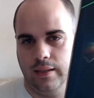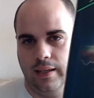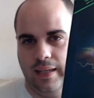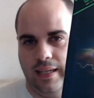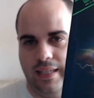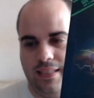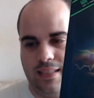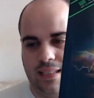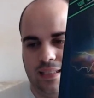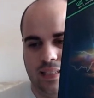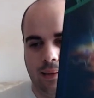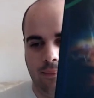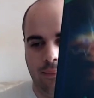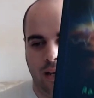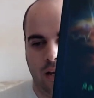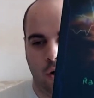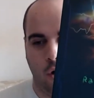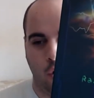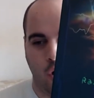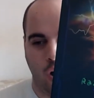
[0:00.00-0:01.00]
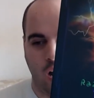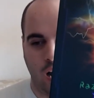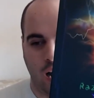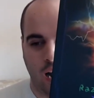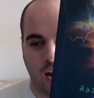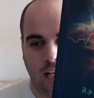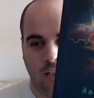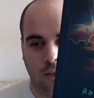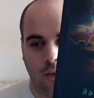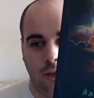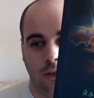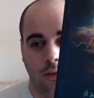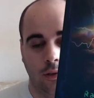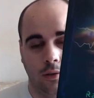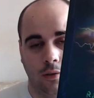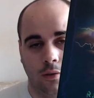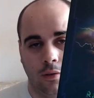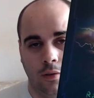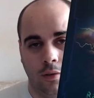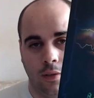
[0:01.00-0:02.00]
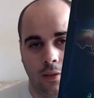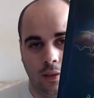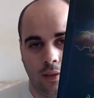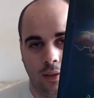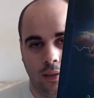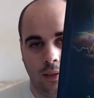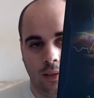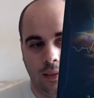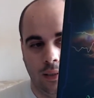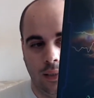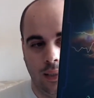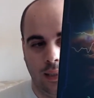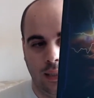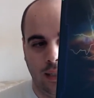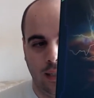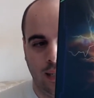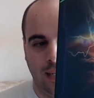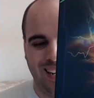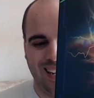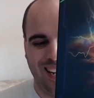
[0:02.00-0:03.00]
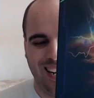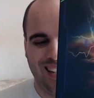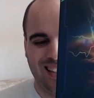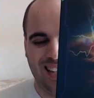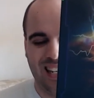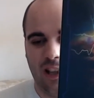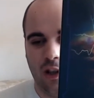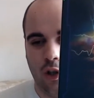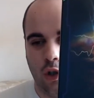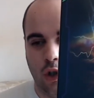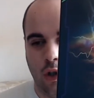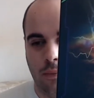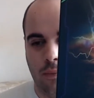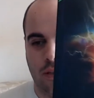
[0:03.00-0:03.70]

Este es el mejor ratón que he tenido yo en mis